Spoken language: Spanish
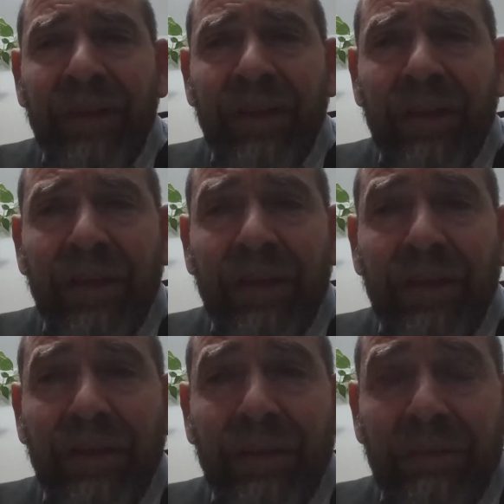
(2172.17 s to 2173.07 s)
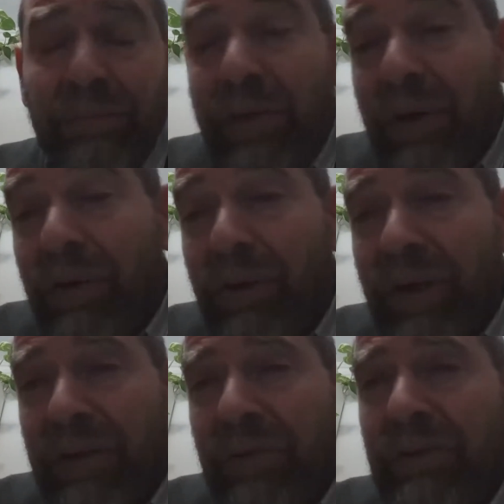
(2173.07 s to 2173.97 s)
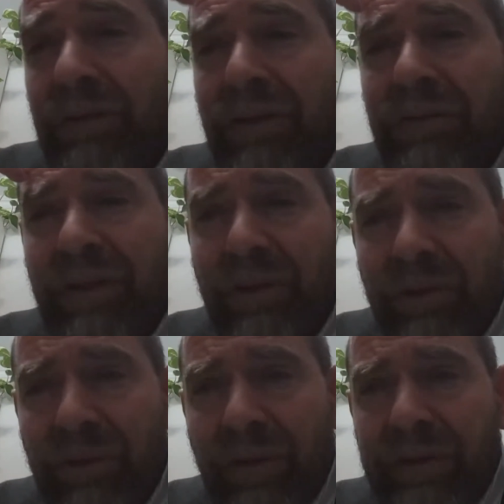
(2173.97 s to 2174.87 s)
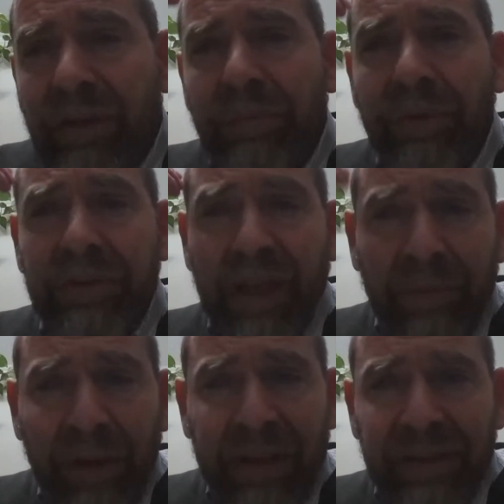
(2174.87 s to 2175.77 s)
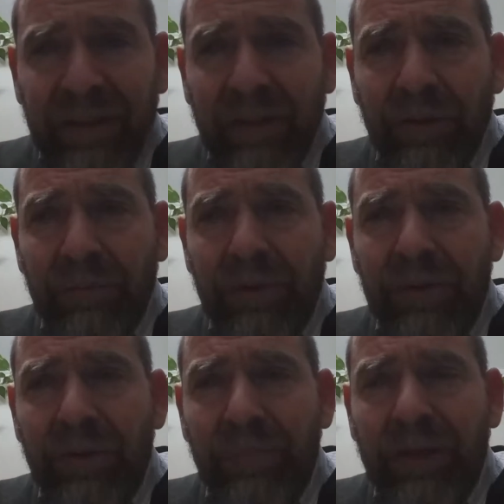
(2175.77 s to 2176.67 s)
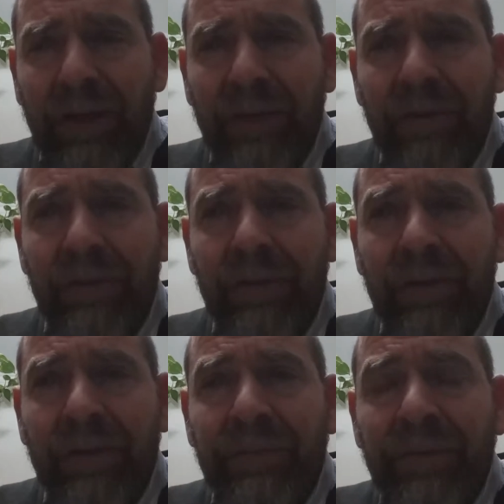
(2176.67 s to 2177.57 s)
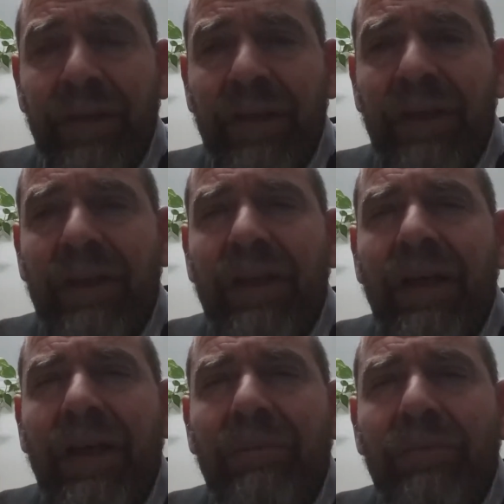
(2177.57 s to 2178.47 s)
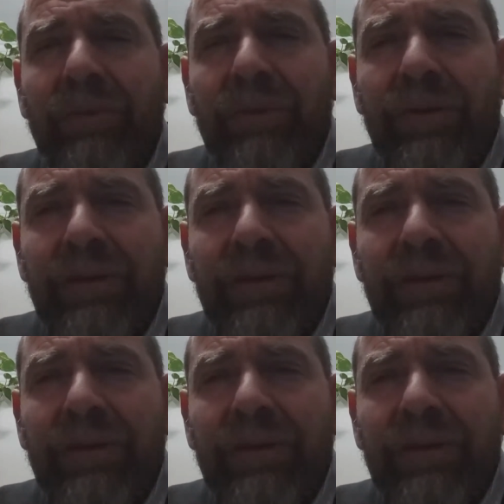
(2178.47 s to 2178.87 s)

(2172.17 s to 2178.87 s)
y por el odio gratuito que nos ha construido un templo y salimos al exilio por nuestros pecados. Y el mundo